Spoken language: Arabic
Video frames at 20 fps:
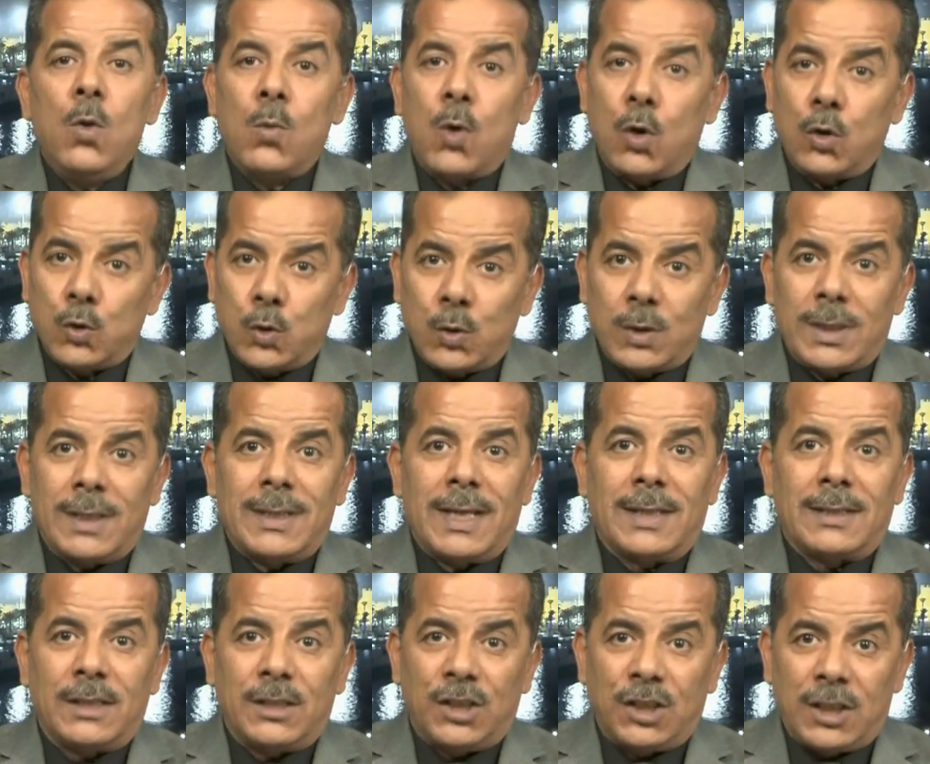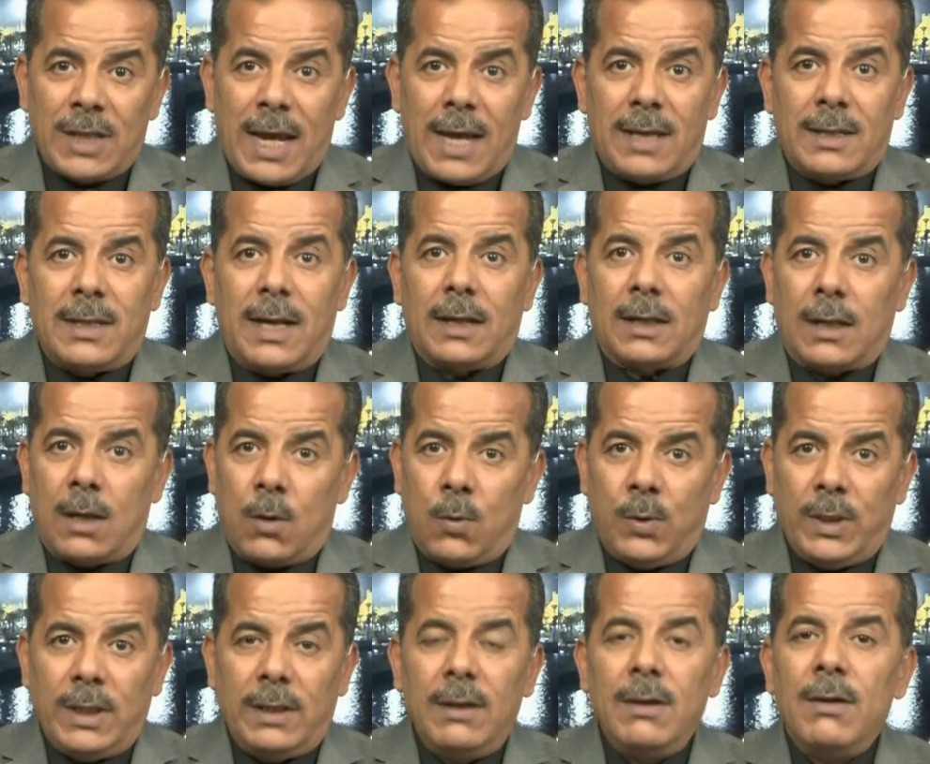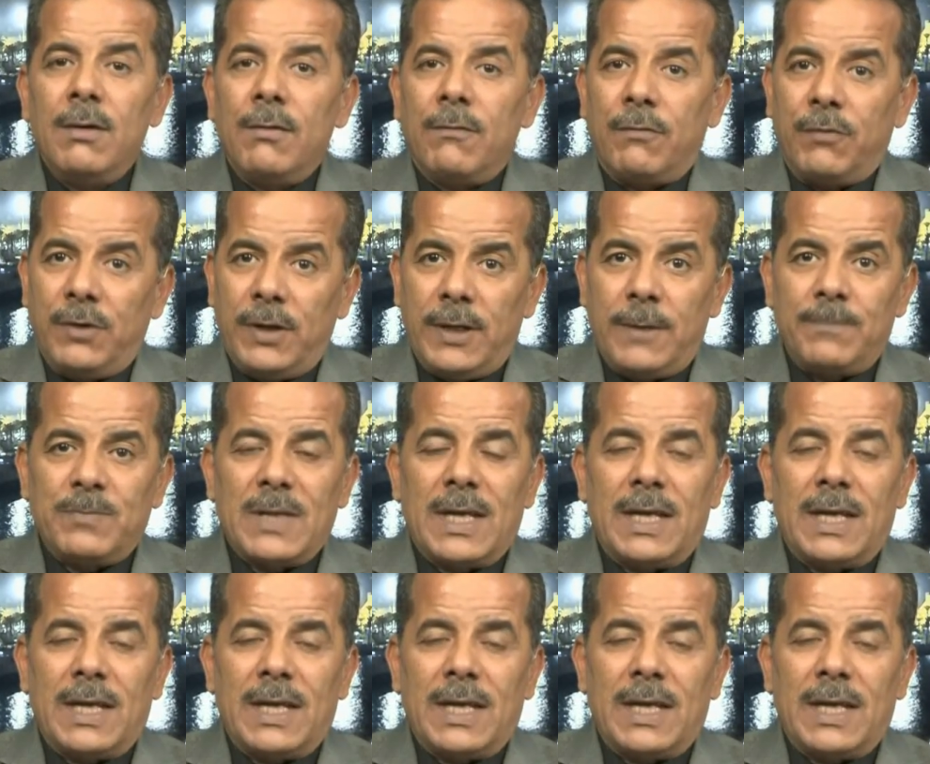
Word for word: وخصوصا ذات الشأن القوي نعم. في